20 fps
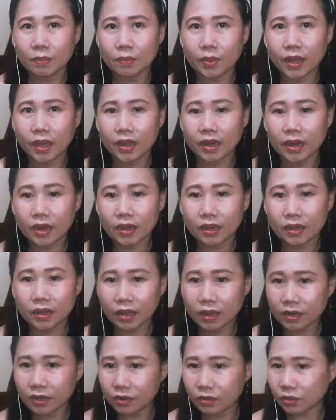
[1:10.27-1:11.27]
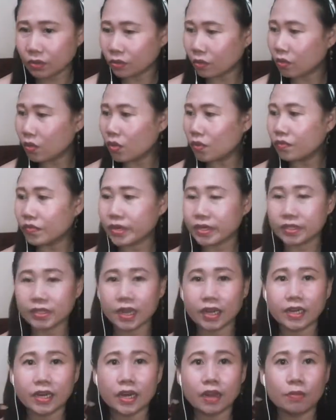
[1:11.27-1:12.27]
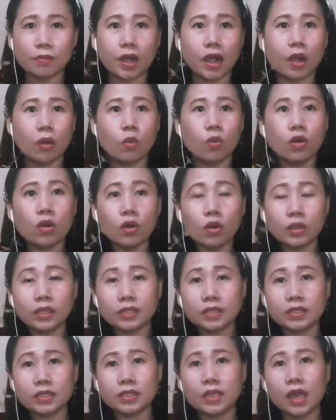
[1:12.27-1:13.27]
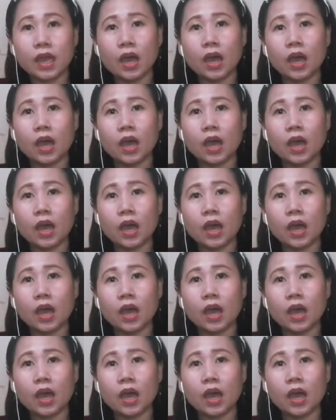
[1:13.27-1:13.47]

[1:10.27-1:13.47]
parang ano, cover sa kanilang mga walls